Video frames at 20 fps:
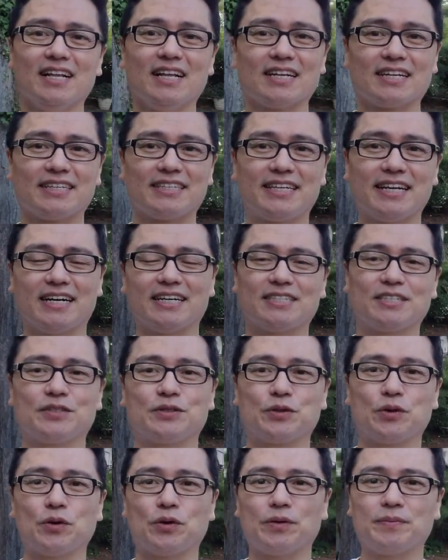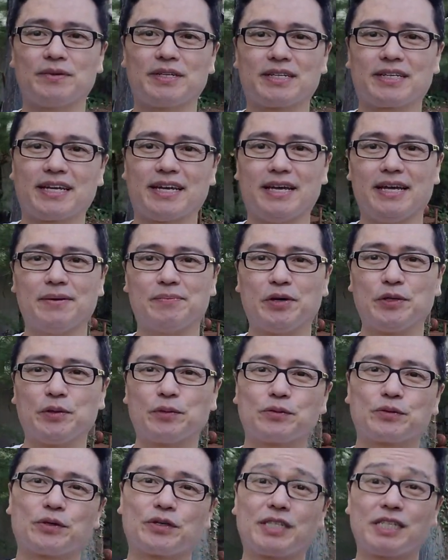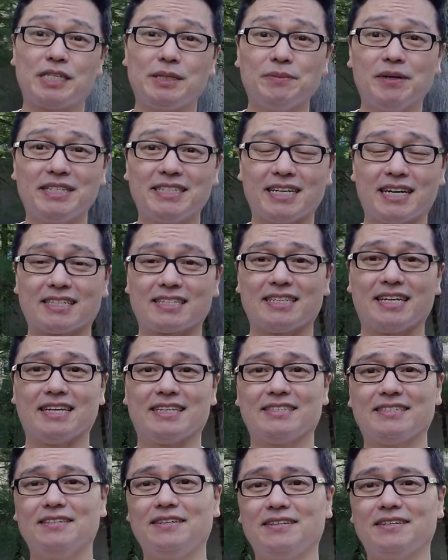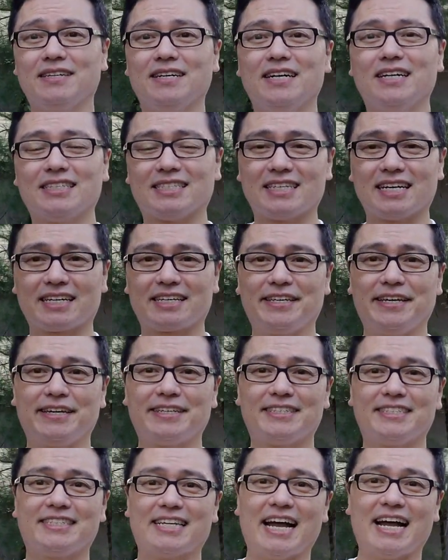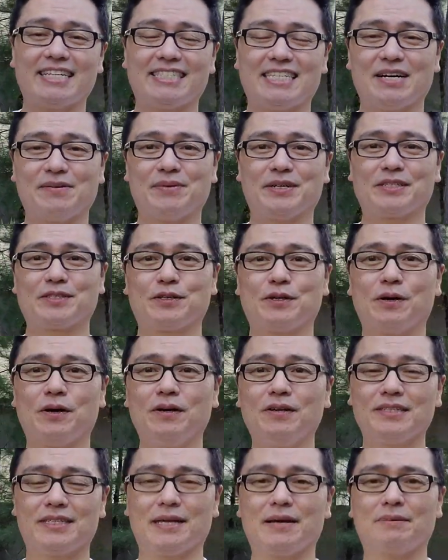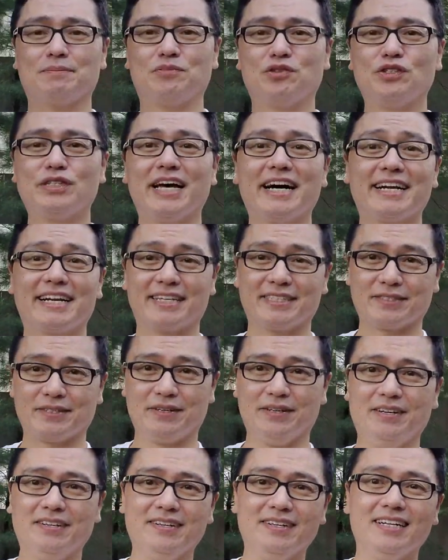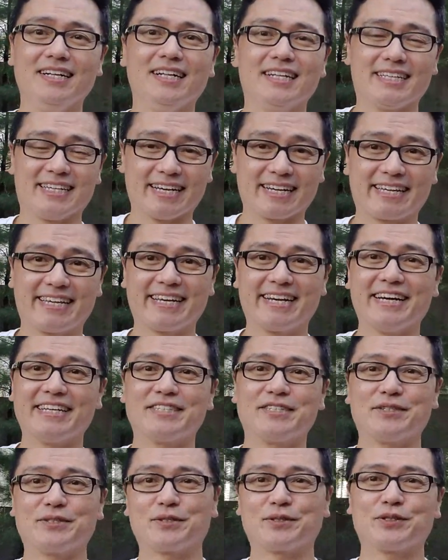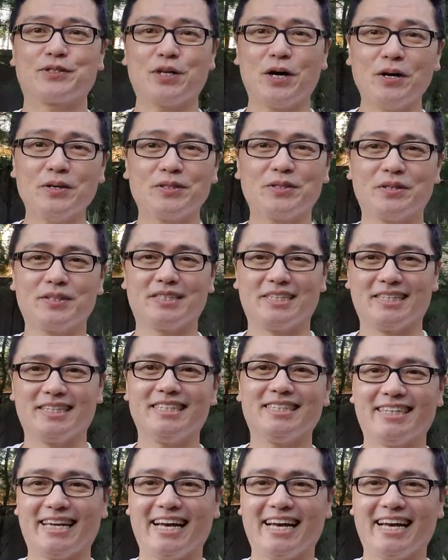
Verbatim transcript: 그때까지 조금 이렇게 변동성이 심한 장세에서 자 기회를 잘 잡아서 예 분할해서 기간을 두고 천천히 예,